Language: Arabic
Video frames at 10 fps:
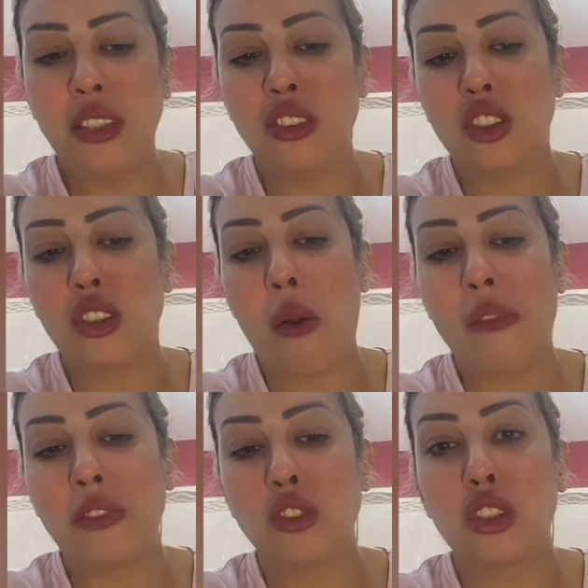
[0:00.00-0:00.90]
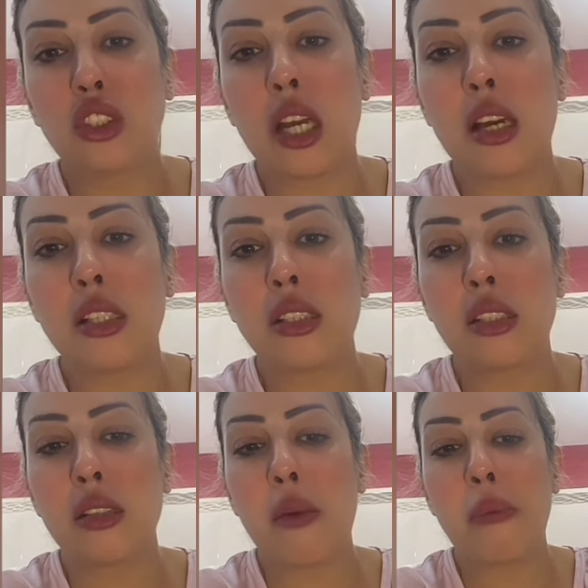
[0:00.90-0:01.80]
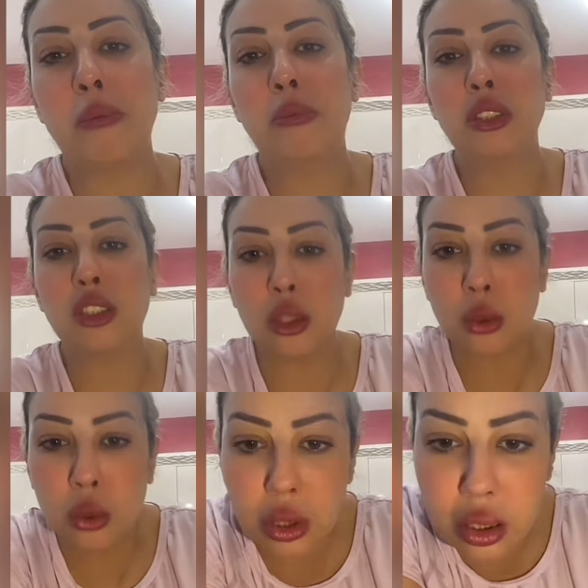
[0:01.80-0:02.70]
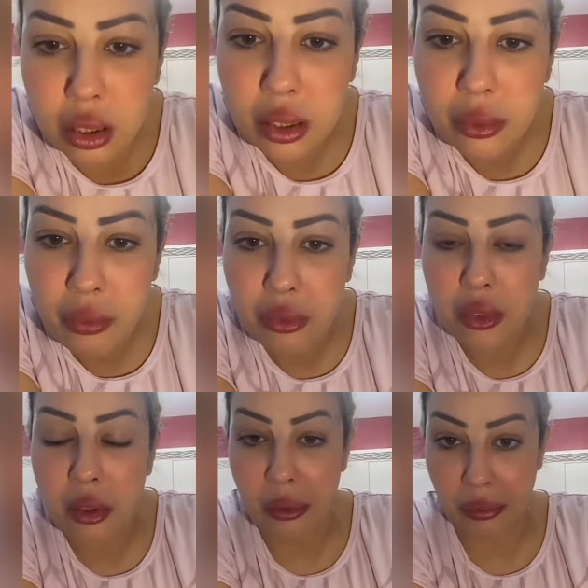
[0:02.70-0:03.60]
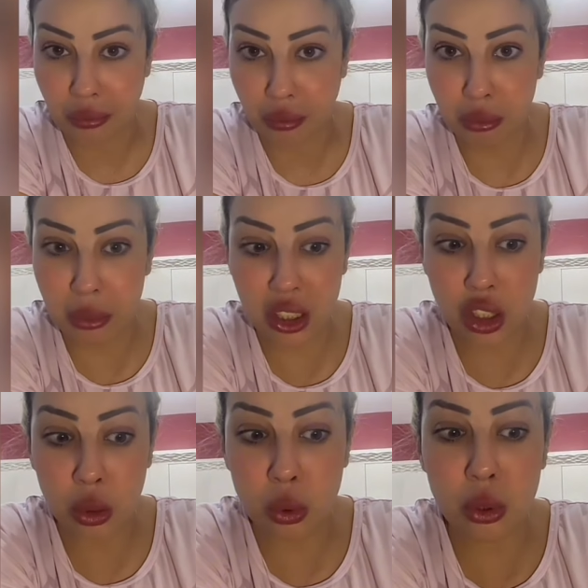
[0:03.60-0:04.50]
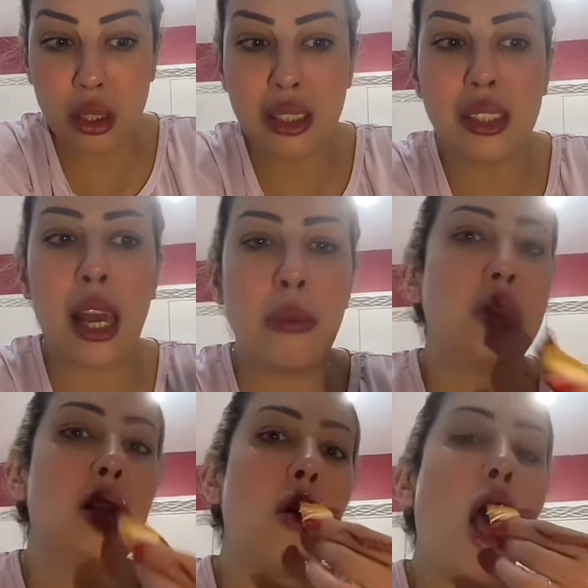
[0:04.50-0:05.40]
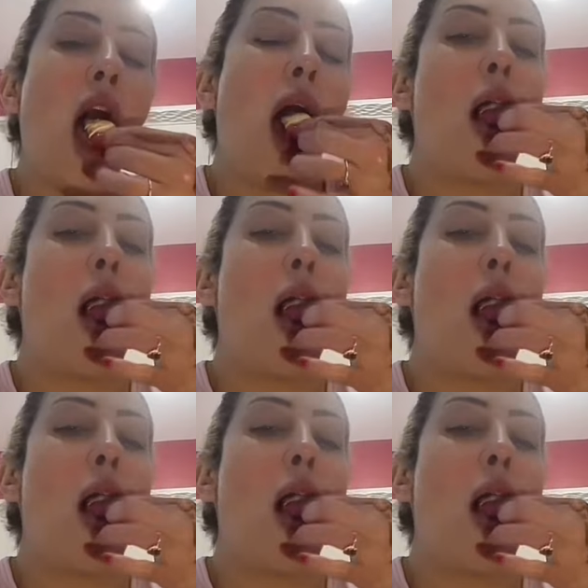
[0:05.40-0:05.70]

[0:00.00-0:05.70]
هذه جارة بنت عجوز بنت عجوز صاحبتي